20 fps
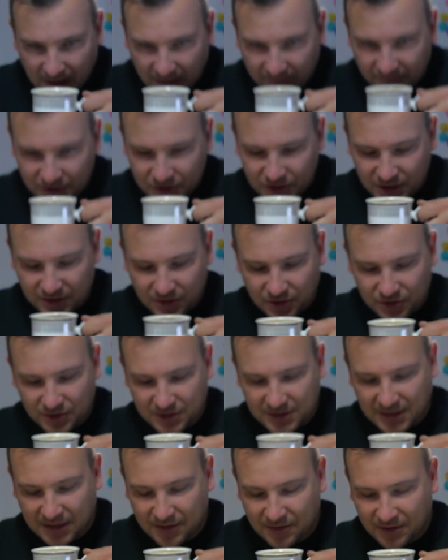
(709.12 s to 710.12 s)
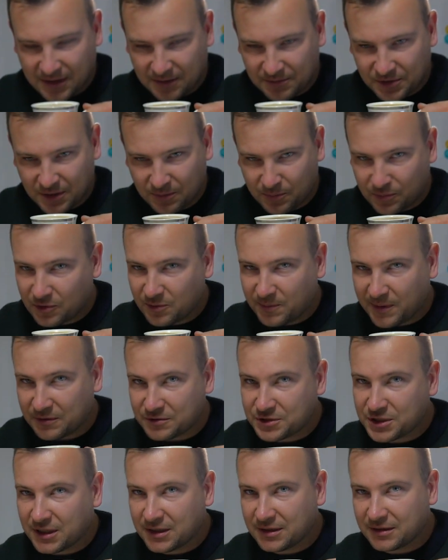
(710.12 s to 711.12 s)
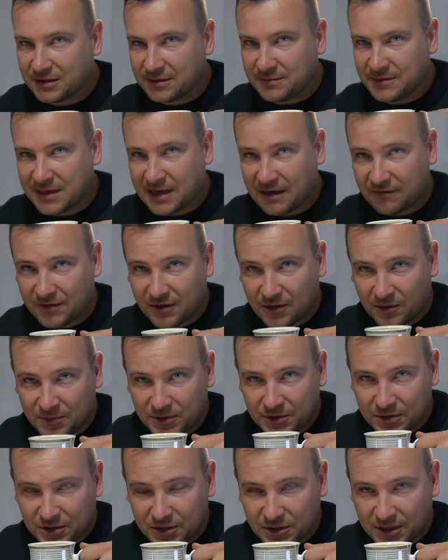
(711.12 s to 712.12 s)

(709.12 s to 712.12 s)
A wiesz, że ktoś ostatnio tam się pulpał, że ty mi kawę robisz?